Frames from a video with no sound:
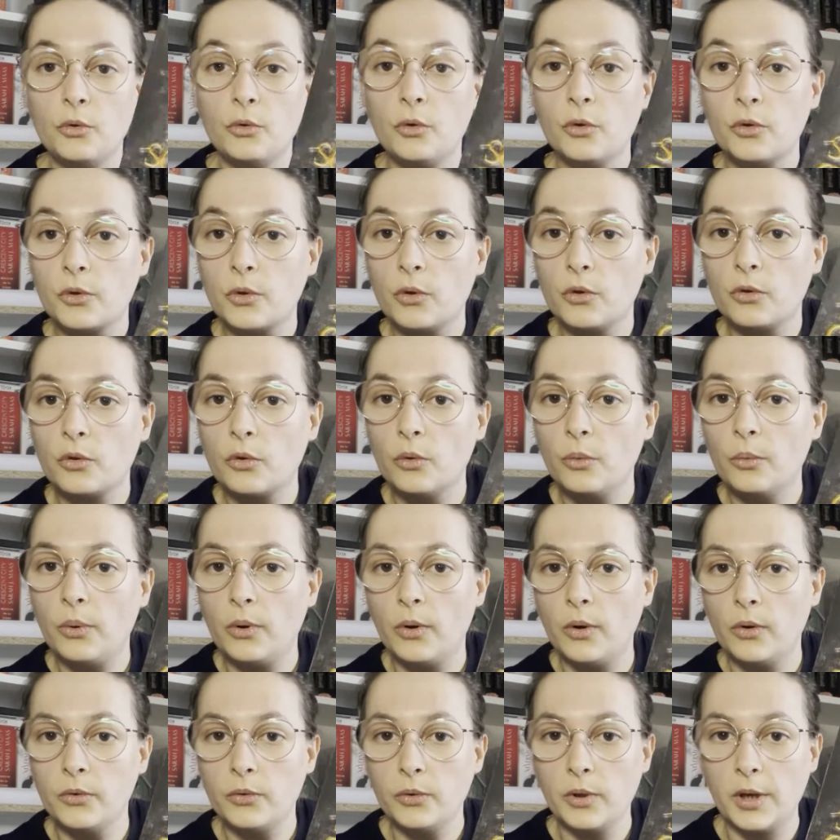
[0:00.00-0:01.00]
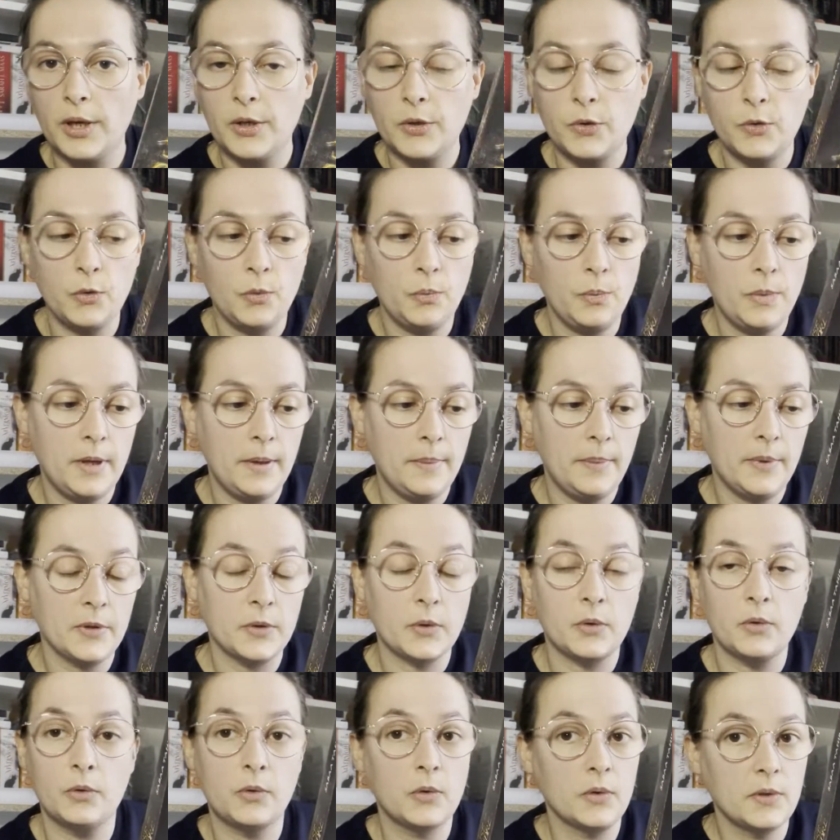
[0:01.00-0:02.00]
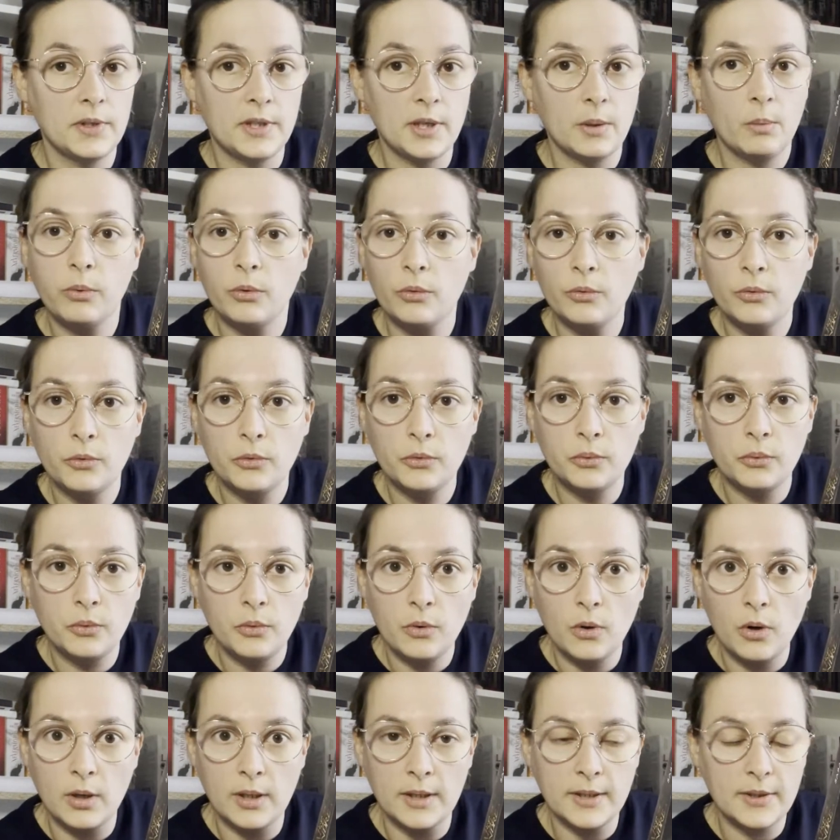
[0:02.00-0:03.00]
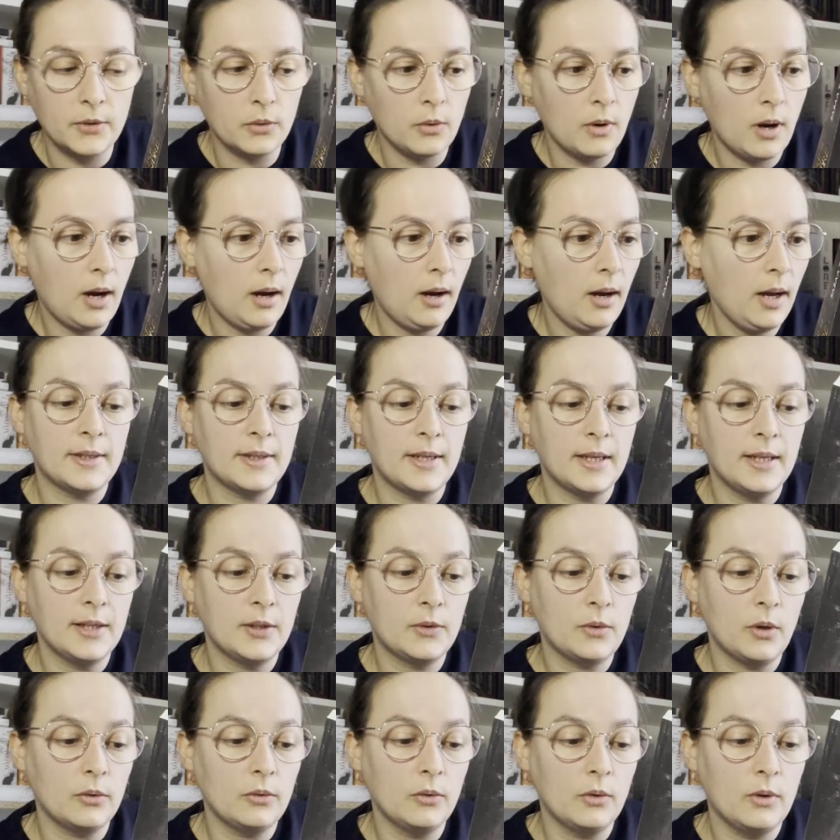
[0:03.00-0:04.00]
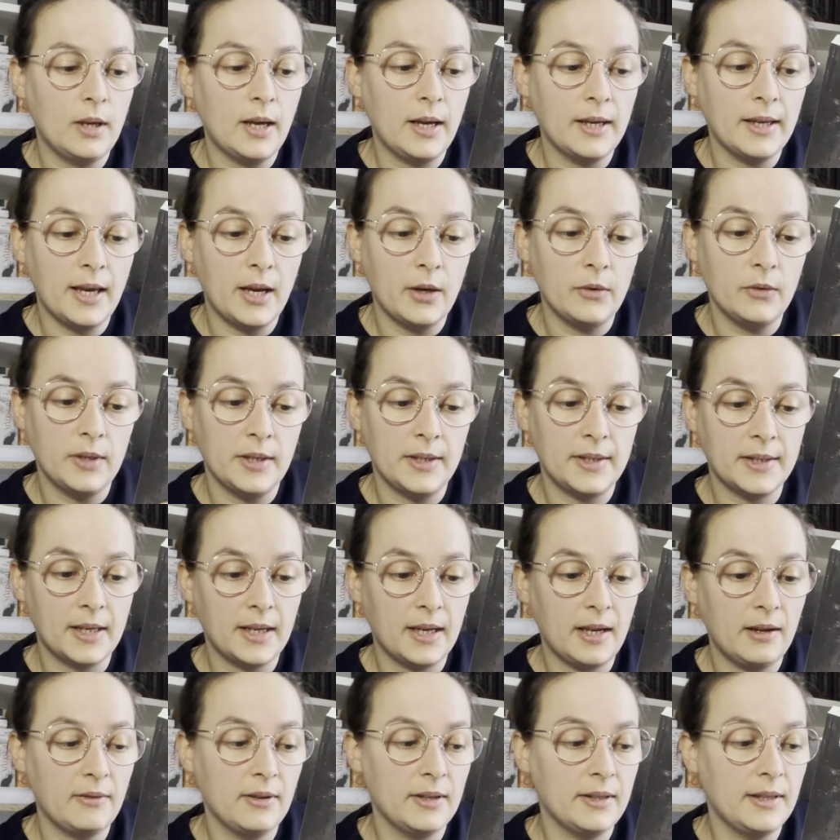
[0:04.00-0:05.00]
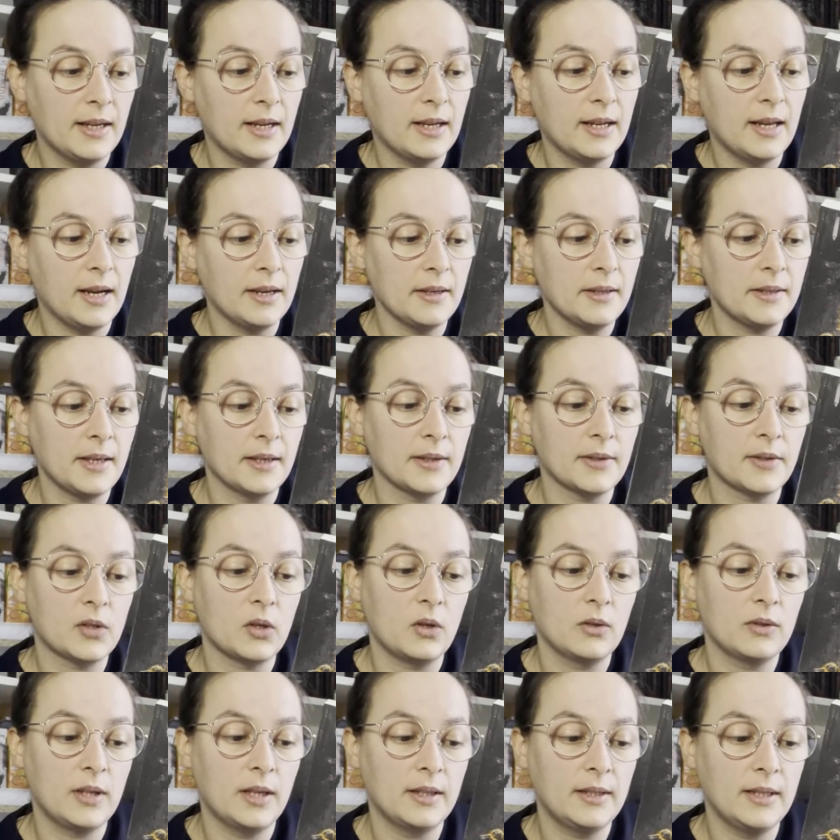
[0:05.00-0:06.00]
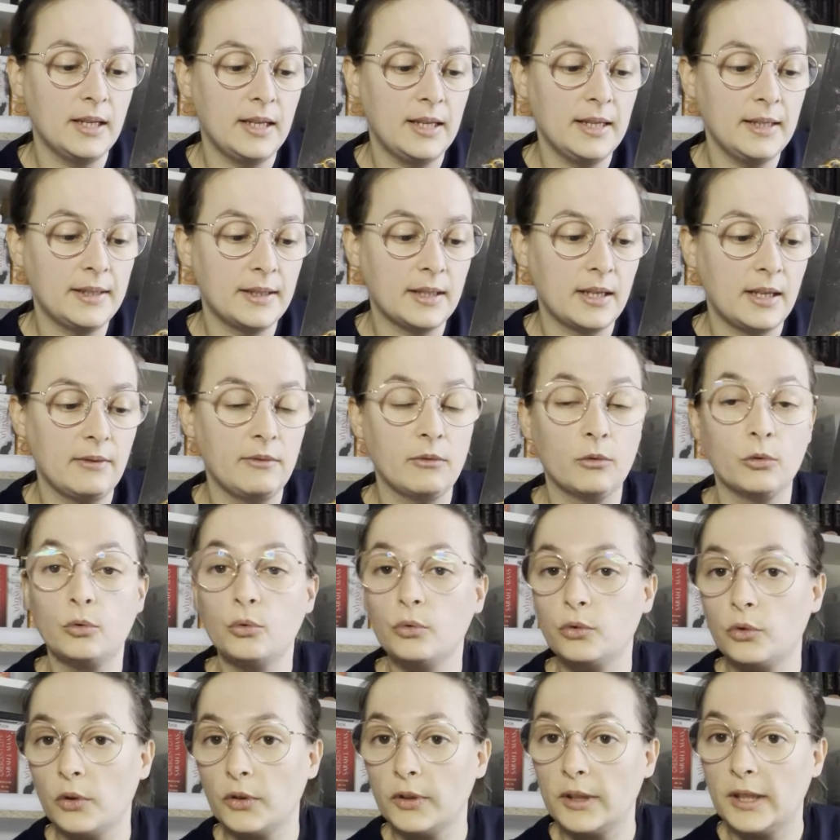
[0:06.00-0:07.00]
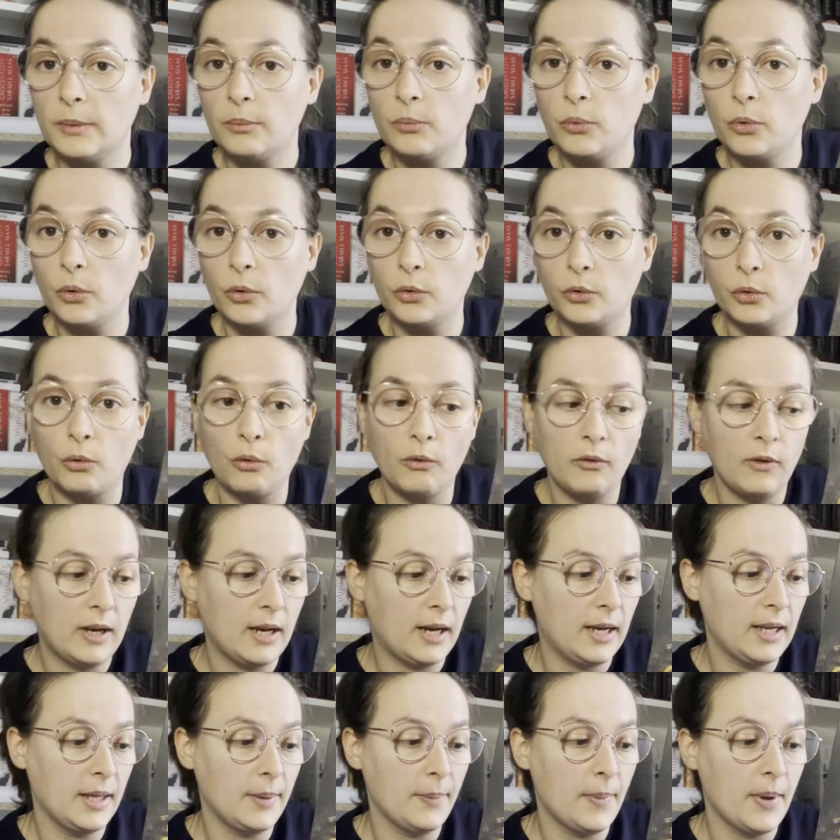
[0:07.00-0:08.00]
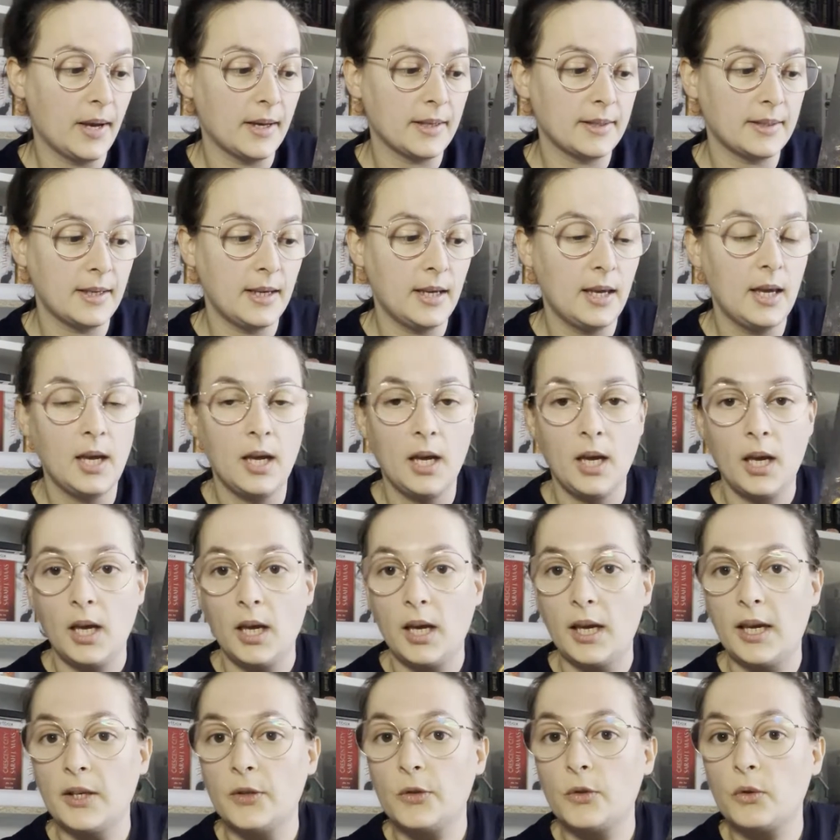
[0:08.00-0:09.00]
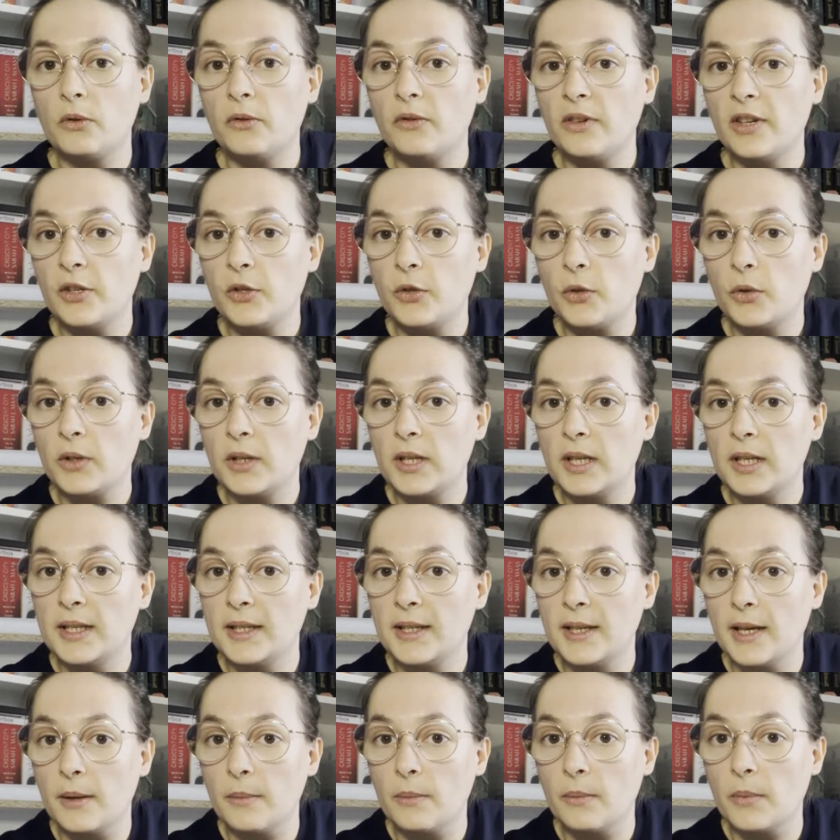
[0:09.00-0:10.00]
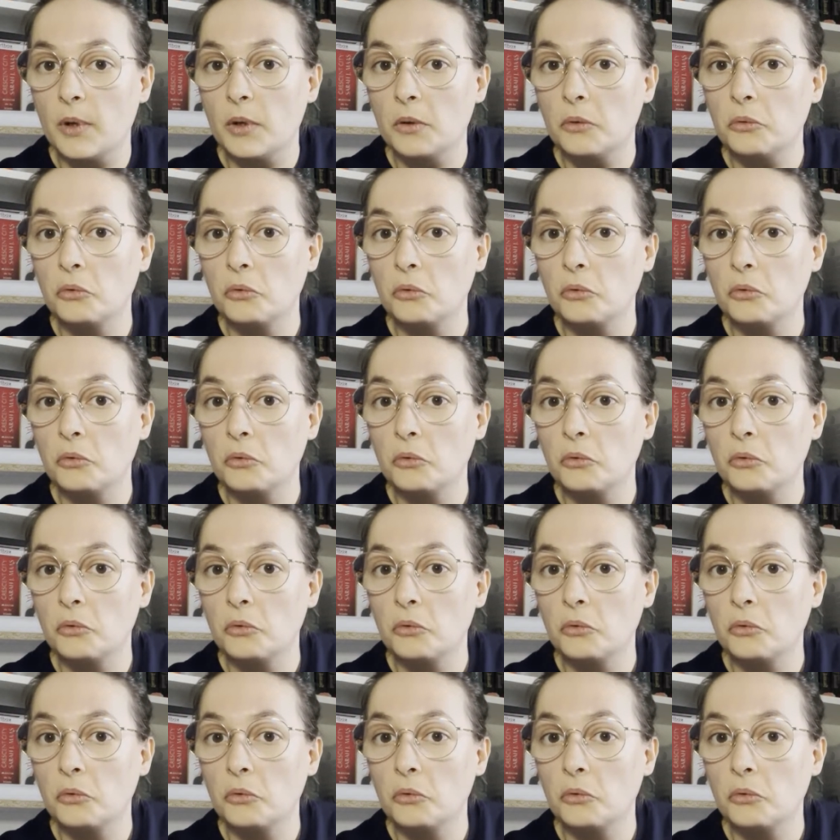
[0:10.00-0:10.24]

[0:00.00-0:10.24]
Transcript: De ce que je comprends du résumé, parce que je ne sais plus du tout euh, l'histoire, c'est l'histoire de Laïa une esclave, et d'Elias, un soldat d'élite, qui vont tout tenter pour retrouver la liberté et sauver ceux qu'ils aiment.